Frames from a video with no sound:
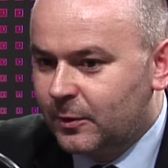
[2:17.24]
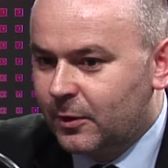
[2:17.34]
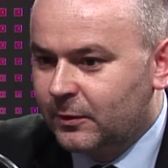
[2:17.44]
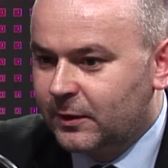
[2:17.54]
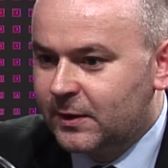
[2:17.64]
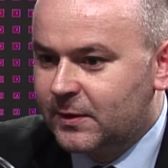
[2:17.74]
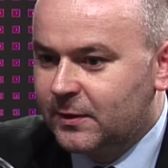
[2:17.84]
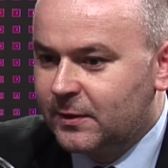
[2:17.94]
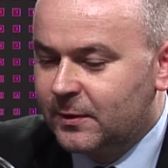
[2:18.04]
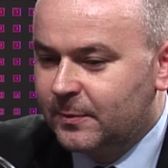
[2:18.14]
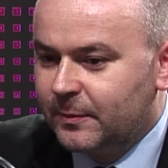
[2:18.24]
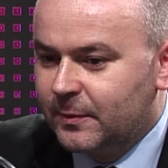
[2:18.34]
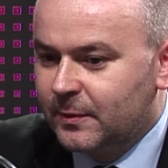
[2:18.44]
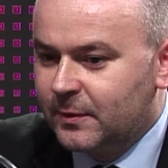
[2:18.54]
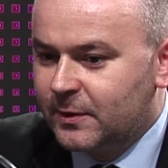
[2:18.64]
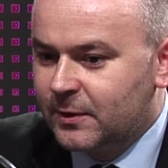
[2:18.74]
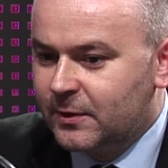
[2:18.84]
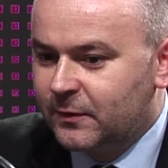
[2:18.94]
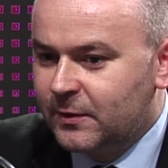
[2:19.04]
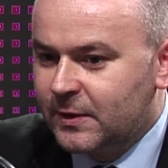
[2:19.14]
kontekst
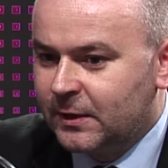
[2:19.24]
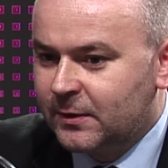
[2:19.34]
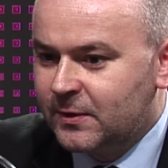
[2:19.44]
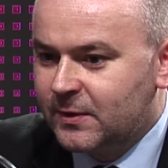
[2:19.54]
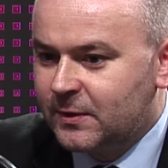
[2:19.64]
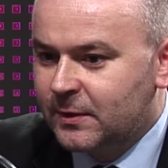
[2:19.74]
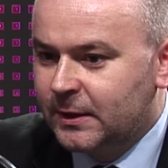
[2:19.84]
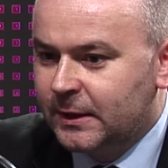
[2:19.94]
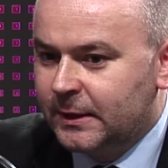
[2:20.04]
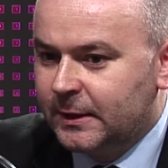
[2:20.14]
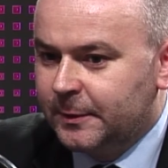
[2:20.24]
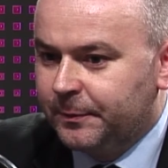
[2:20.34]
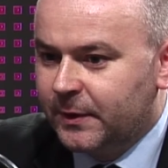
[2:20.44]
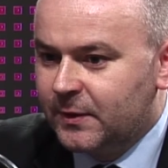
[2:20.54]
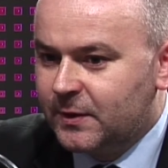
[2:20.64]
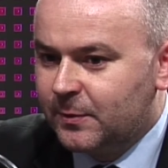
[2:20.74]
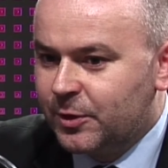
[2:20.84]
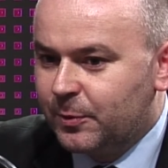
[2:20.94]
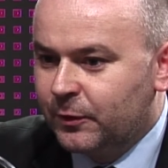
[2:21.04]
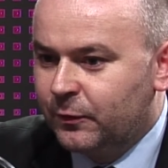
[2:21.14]
związany z z tym,
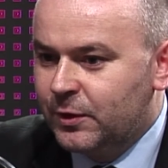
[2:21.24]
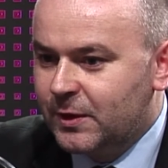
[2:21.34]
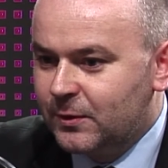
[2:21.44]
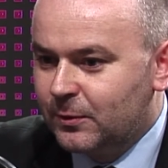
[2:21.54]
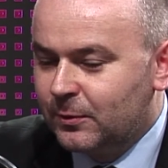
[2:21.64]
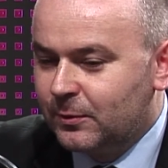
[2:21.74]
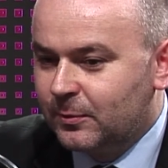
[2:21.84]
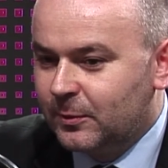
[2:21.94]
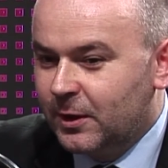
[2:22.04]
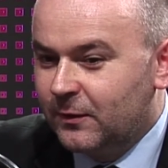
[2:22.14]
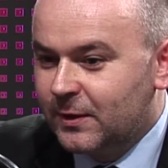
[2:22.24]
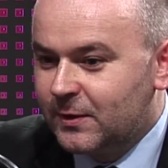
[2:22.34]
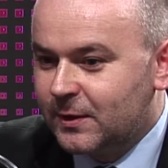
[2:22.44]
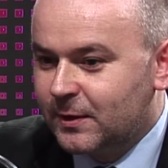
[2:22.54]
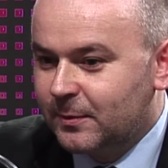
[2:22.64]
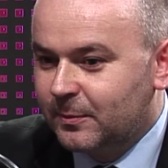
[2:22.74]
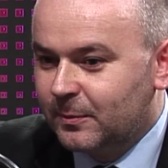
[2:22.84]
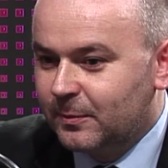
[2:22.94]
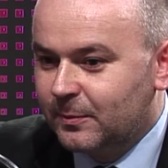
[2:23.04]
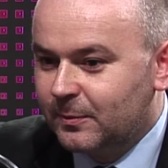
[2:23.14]
że po 20 mniej więcej
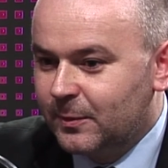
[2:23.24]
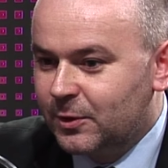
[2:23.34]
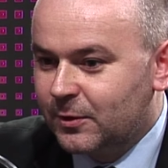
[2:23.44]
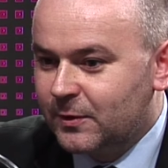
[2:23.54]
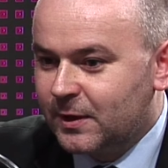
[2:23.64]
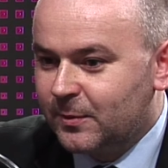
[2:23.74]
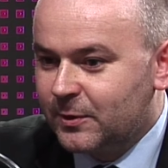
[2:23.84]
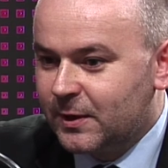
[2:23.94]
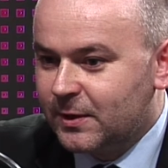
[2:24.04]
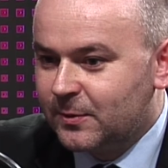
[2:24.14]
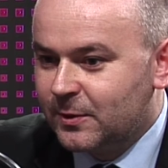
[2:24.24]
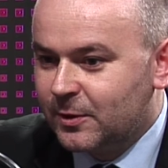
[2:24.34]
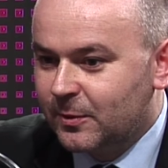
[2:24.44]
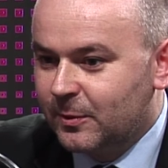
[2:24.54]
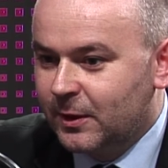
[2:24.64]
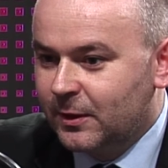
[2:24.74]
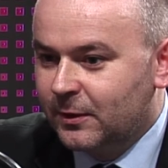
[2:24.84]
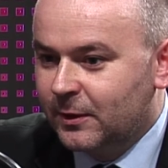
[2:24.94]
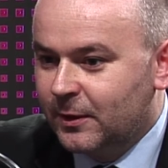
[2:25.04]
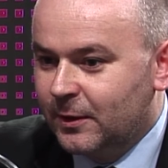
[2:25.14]
miesiącach, bo zaraz będziemy
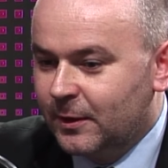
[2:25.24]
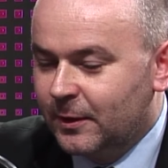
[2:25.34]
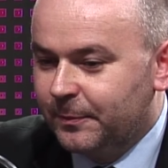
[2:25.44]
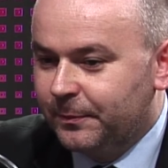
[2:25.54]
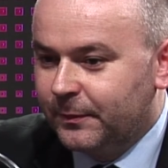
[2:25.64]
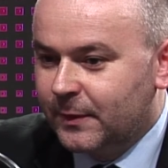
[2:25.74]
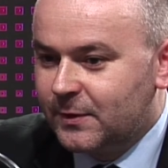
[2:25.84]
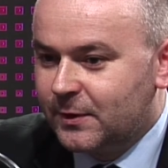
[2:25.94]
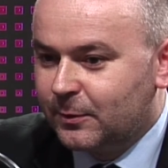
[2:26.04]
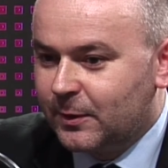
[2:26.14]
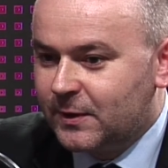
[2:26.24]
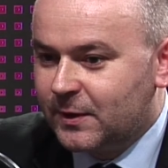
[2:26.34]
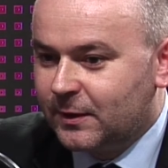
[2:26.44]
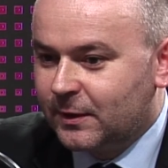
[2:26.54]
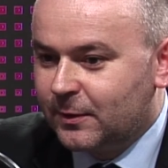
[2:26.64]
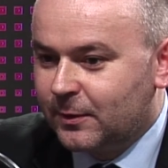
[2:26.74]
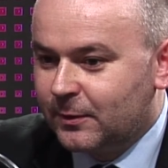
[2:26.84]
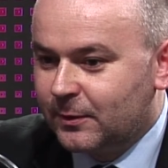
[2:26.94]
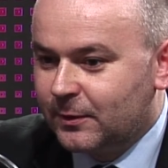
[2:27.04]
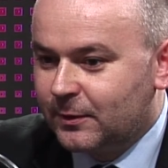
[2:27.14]
mieli mm, sytuację
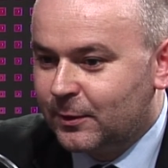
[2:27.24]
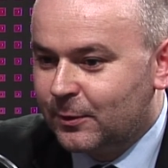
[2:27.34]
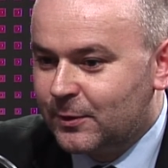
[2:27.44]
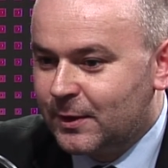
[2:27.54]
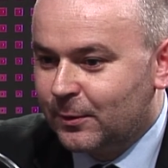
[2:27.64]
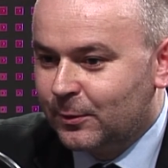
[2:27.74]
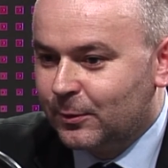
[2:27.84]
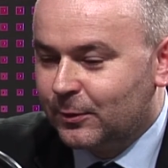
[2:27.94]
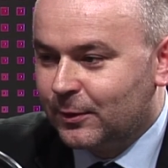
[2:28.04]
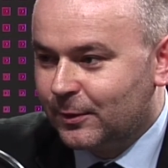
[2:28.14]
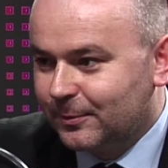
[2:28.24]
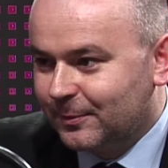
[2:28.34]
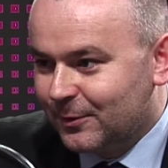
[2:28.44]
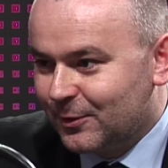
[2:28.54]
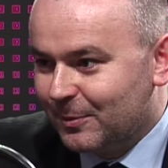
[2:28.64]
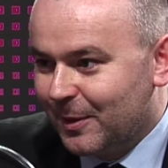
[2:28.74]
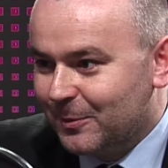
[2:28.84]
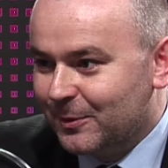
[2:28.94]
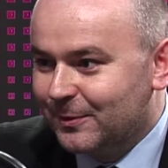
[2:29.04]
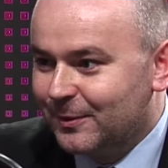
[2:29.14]
tego, tego rodzaju jutro, że
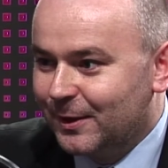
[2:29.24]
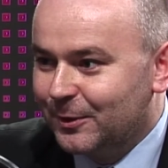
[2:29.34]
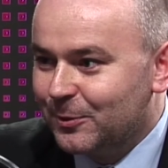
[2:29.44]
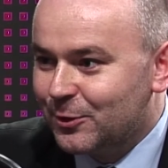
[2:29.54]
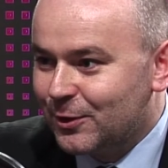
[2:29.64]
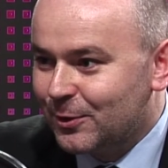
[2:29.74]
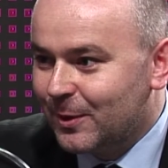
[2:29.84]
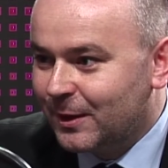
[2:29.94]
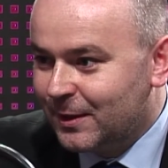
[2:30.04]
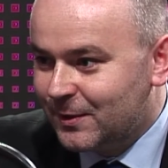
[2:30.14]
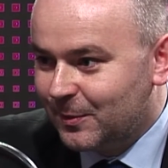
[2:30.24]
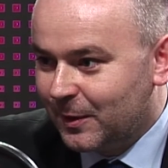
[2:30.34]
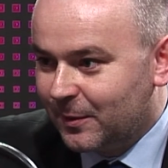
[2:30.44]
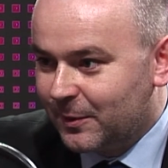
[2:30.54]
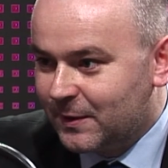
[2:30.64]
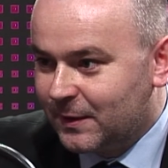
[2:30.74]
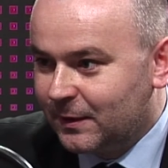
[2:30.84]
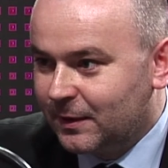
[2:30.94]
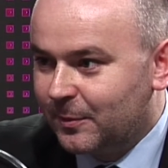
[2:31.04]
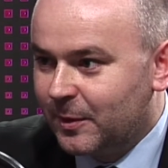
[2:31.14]
mamy jedną trzecią kadencji pana
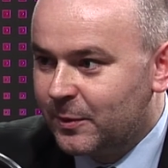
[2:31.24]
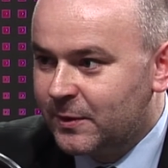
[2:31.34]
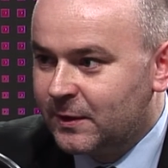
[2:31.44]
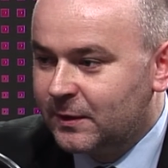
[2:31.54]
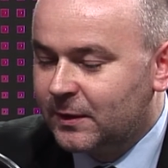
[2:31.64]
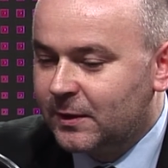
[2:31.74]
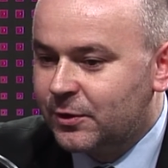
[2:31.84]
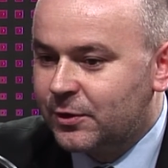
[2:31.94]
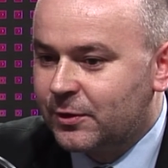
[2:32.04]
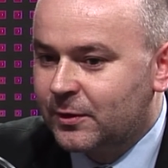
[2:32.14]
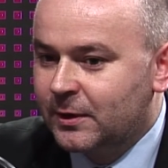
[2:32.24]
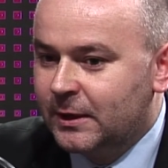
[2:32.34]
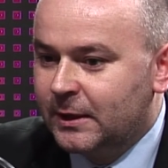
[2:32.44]
prezydenta. Mhm. Pan prezydent też y,